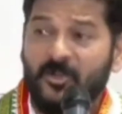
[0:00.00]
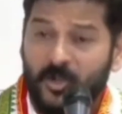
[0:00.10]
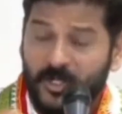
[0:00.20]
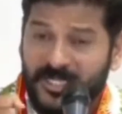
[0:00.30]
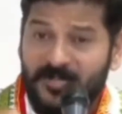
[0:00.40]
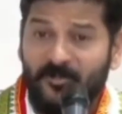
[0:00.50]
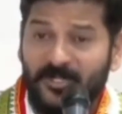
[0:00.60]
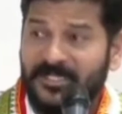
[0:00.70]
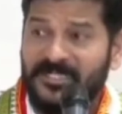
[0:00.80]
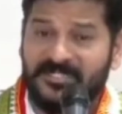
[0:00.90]
होना
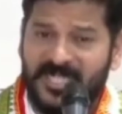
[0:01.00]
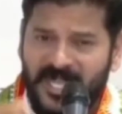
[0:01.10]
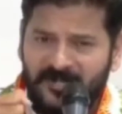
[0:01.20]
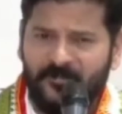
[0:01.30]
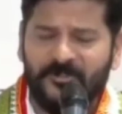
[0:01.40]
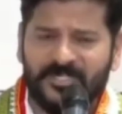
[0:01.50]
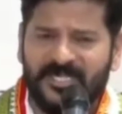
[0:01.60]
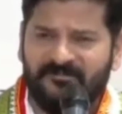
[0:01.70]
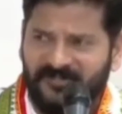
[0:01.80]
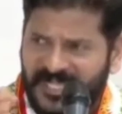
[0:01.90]
बोल के जान पूछ
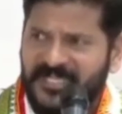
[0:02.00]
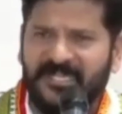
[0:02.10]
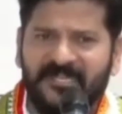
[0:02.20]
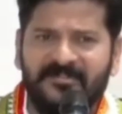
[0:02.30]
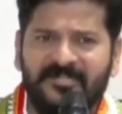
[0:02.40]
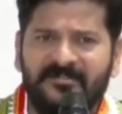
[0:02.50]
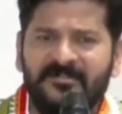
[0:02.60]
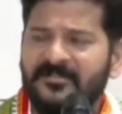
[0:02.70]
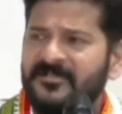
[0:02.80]
कर फ्राइडे का दिन